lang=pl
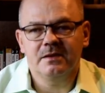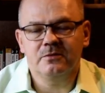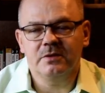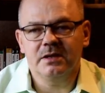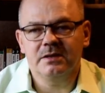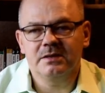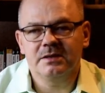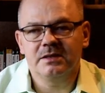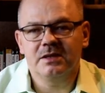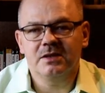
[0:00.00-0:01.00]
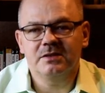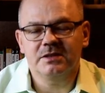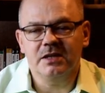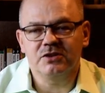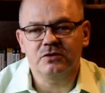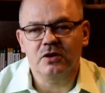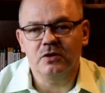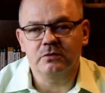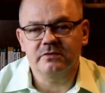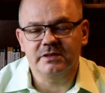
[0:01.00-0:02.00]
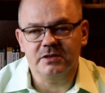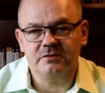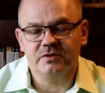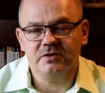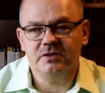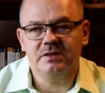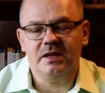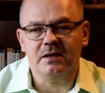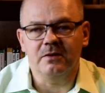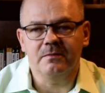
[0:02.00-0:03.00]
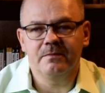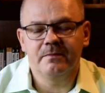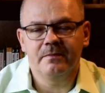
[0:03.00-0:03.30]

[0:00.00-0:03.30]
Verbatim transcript: które zależnie od koloru znaczą coś innego.